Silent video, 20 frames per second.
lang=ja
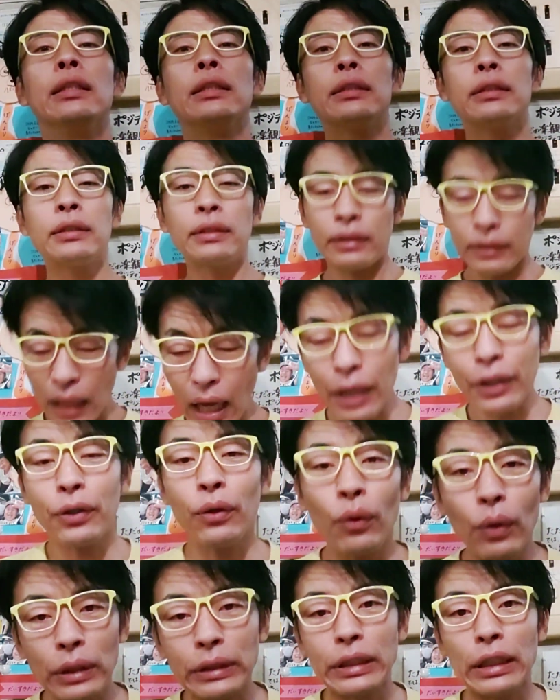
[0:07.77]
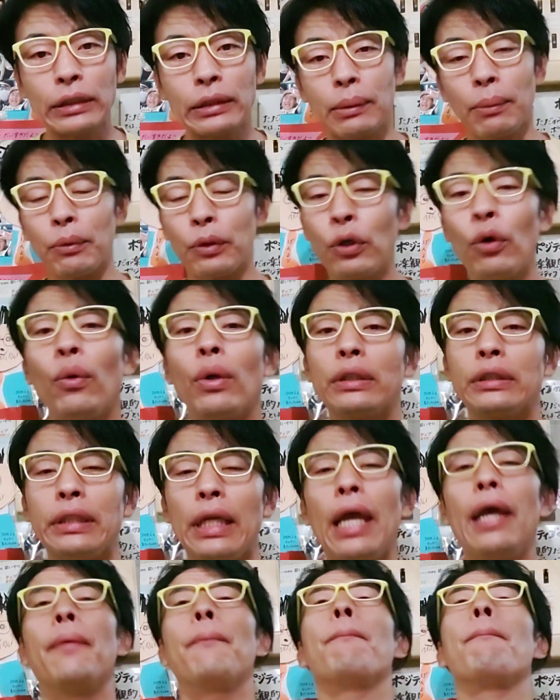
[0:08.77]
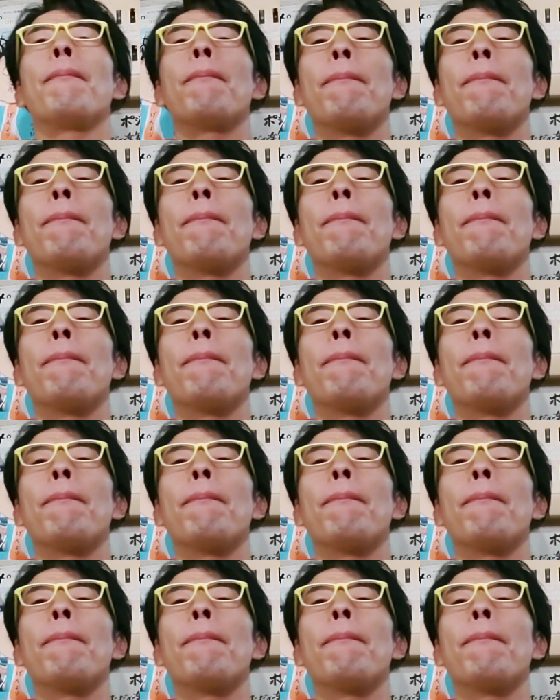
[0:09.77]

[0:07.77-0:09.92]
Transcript: さあ今日の話なんですけども今日はですね